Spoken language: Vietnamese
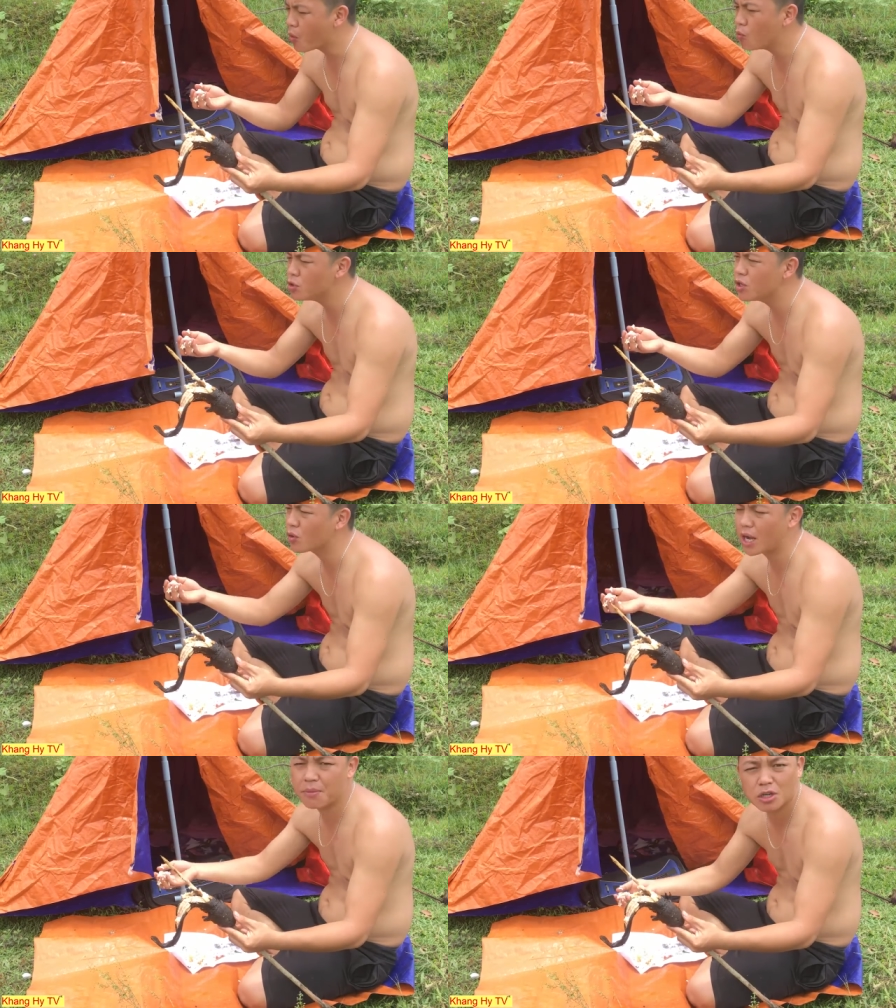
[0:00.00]
tôi muốn truyền
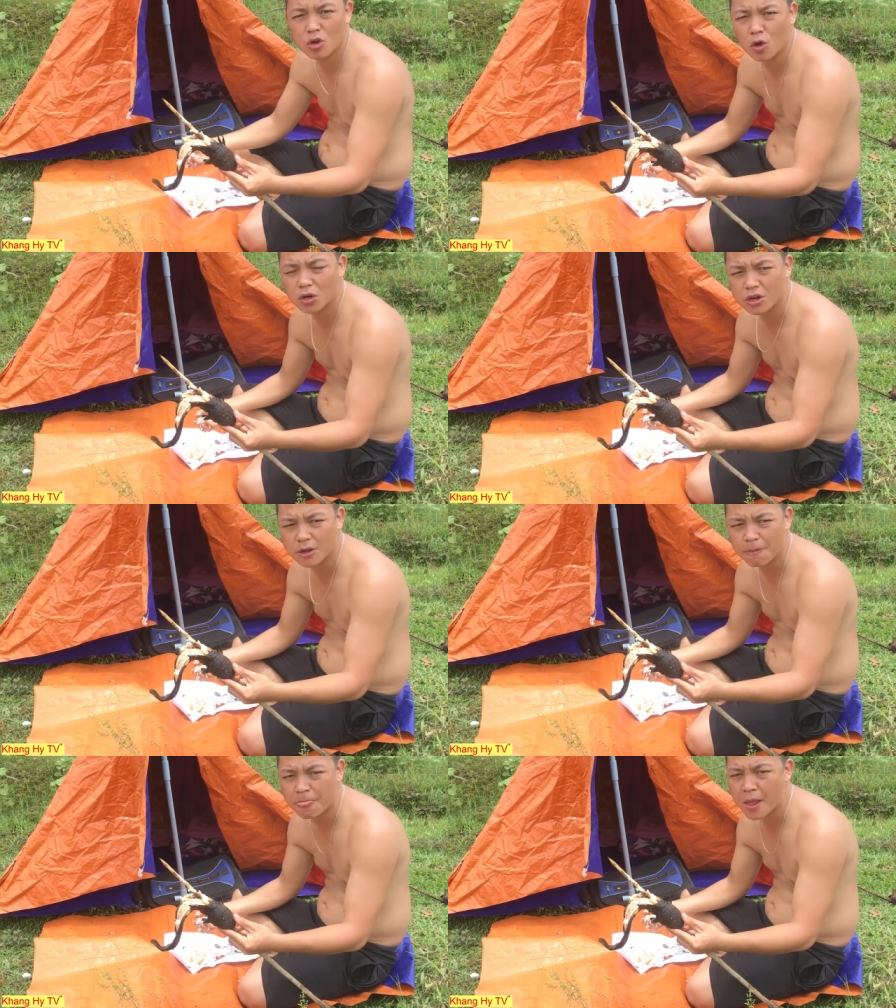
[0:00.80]
cảm hứng cho con người
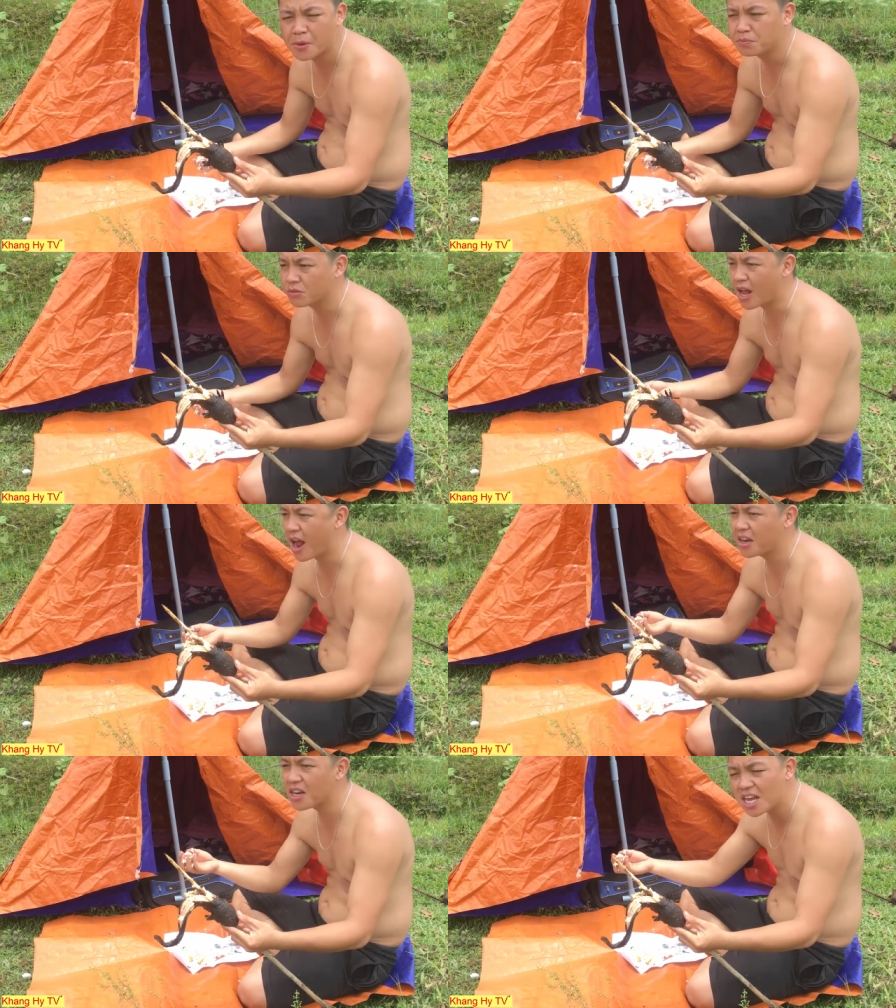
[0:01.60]
là
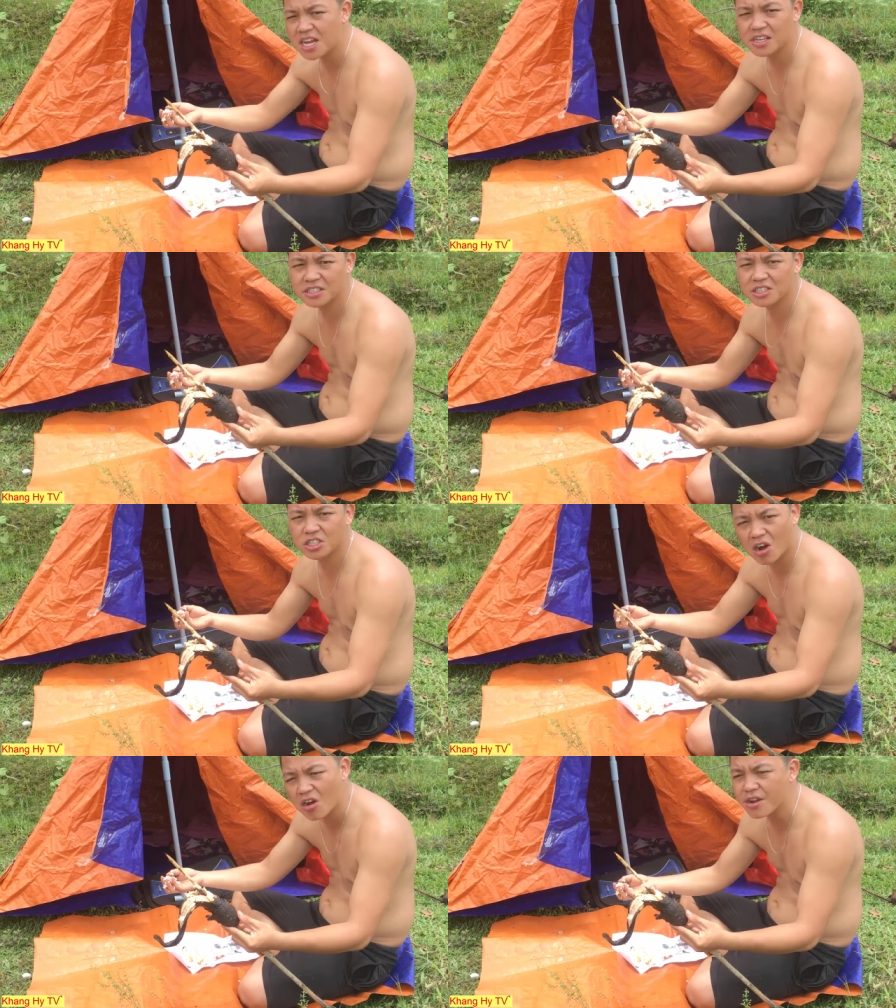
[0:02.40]
hãy đi
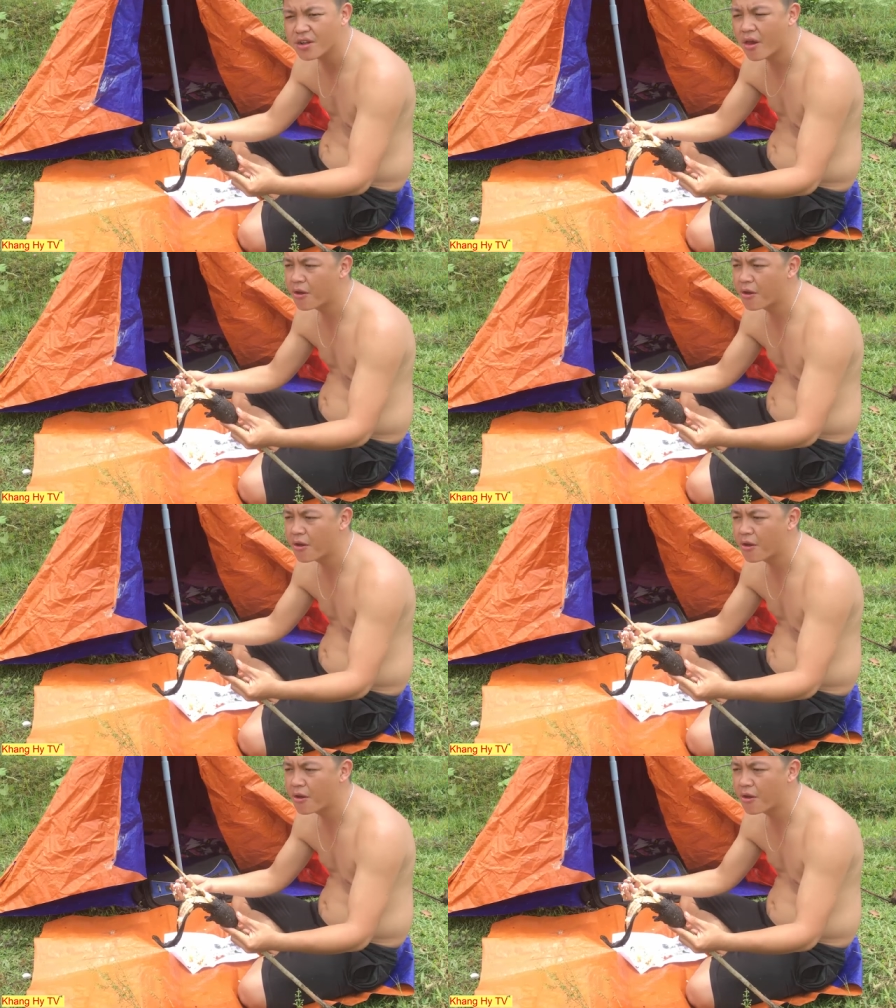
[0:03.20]
chơi